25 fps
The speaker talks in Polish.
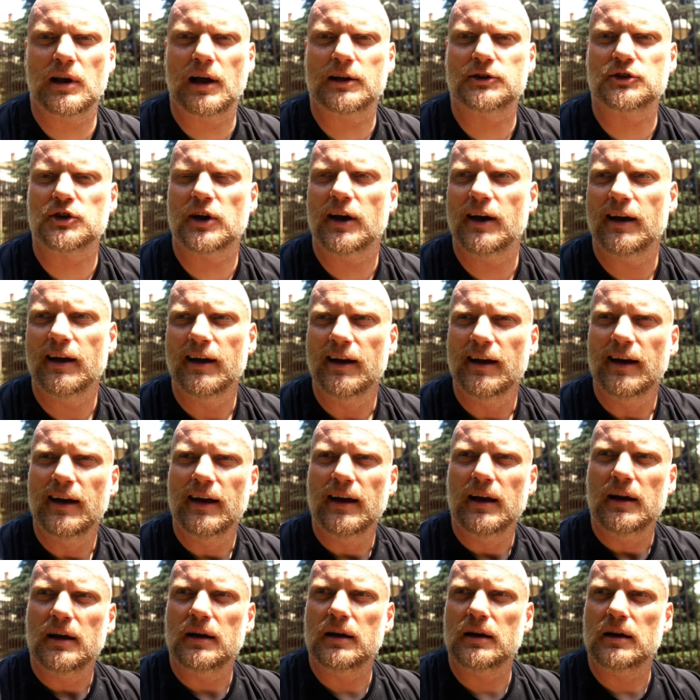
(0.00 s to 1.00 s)
glacze,
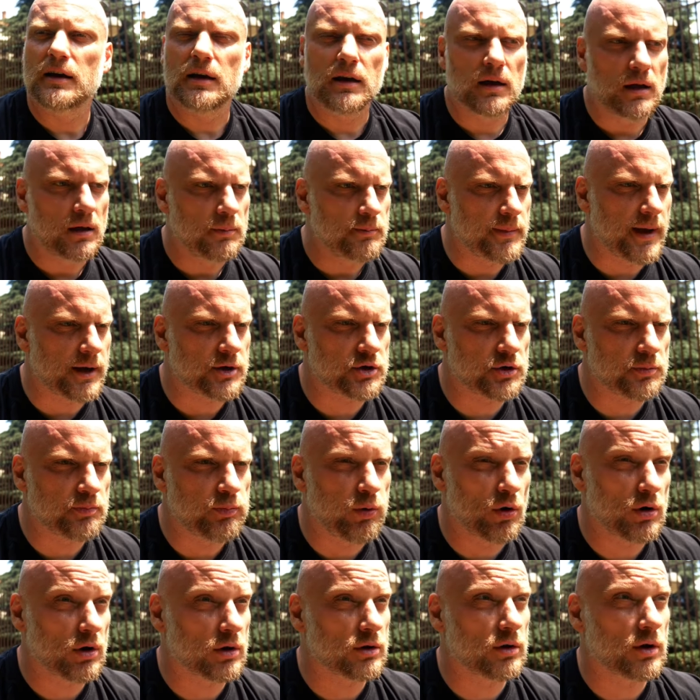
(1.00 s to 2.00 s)
yy, pierwszy
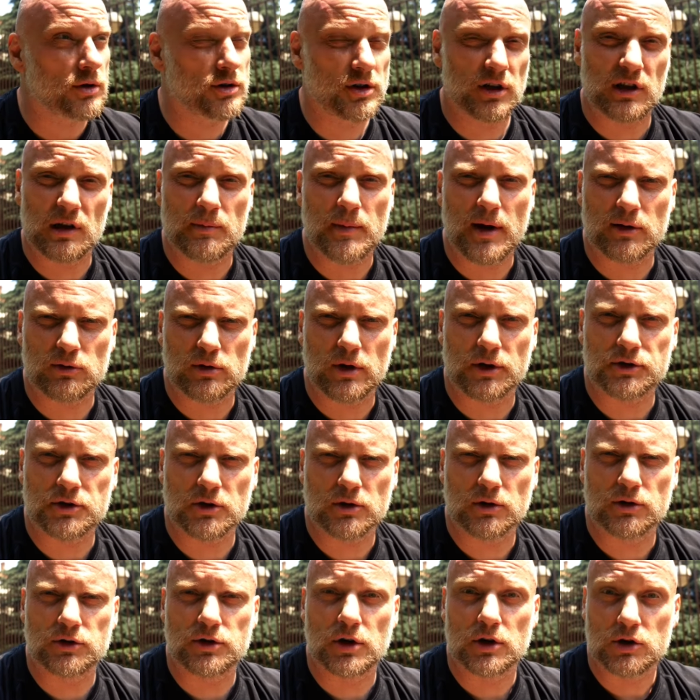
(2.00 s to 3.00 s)
punkt odnośnie tematu
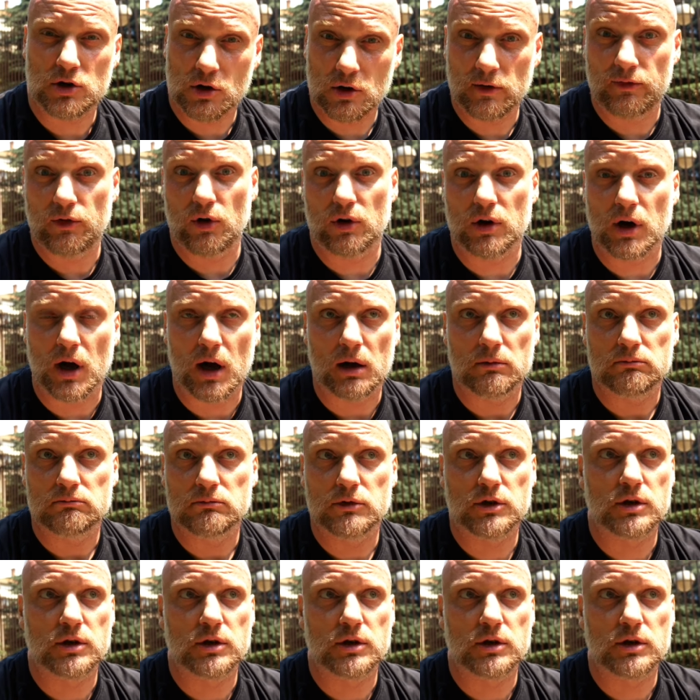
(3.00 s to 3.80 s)
naszego dzisiejszego vloga,